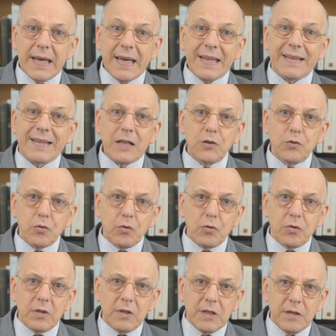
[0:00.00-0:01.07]
est
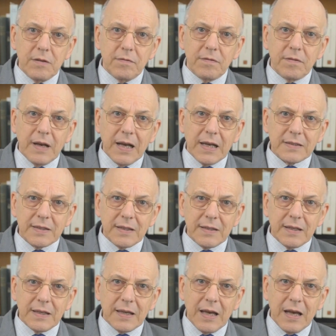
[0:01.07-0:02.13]
instructive à
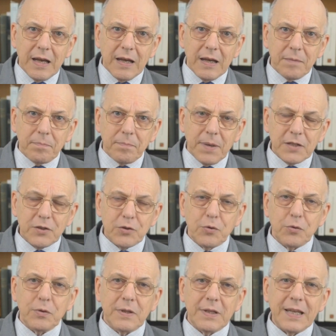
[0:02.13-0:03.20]
cet égard, parce
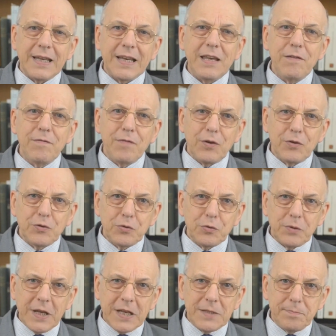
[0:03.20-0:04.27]
que décrivant
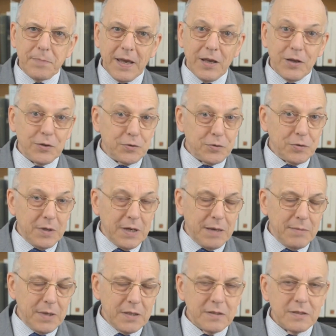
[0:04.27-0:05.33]
son expérience de la
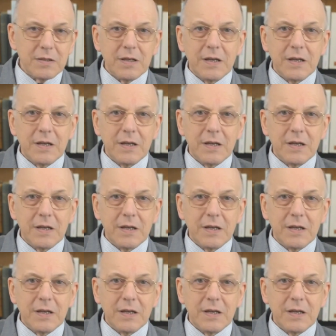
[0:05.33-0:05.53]
messe,